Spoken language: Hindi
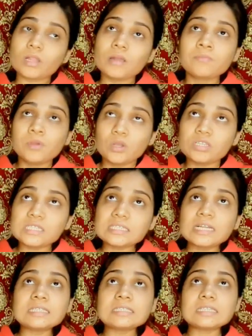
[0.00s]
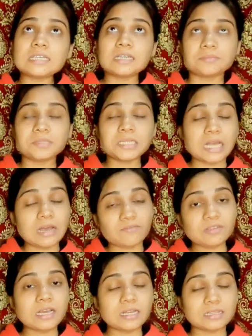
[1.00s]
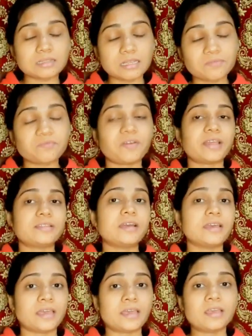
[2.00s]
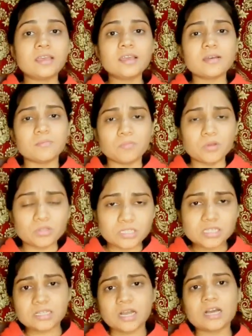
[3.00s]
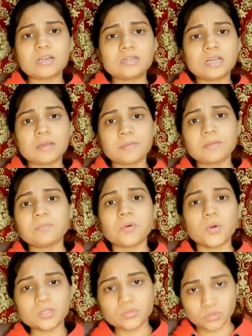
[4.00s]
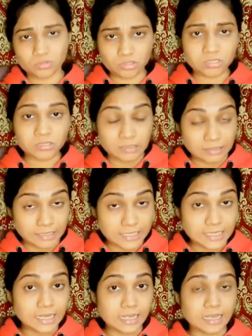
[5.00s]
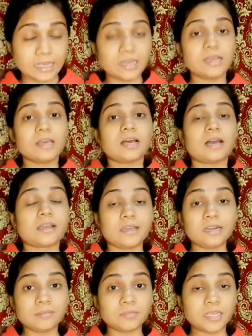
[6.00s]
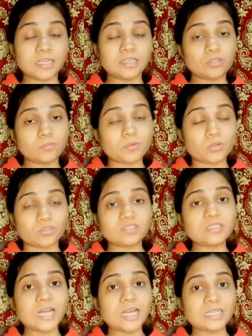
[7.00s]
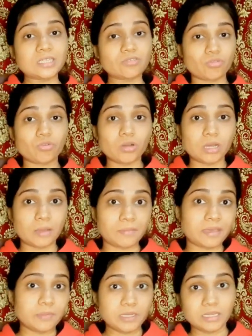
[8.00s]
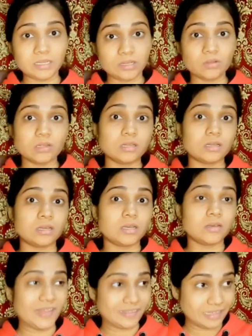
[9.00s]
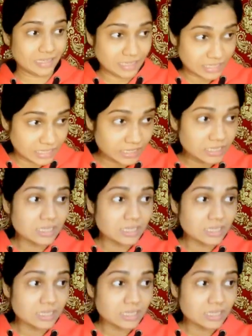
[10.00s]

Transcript: बलूचिस्तान से हमें काफ़ी हद तक फ़ायदा है बलूचिस्तान हमें बहुत कुछ देता है अगर हम देखें तो बलोचिस्तान को हमें भी वैसे ही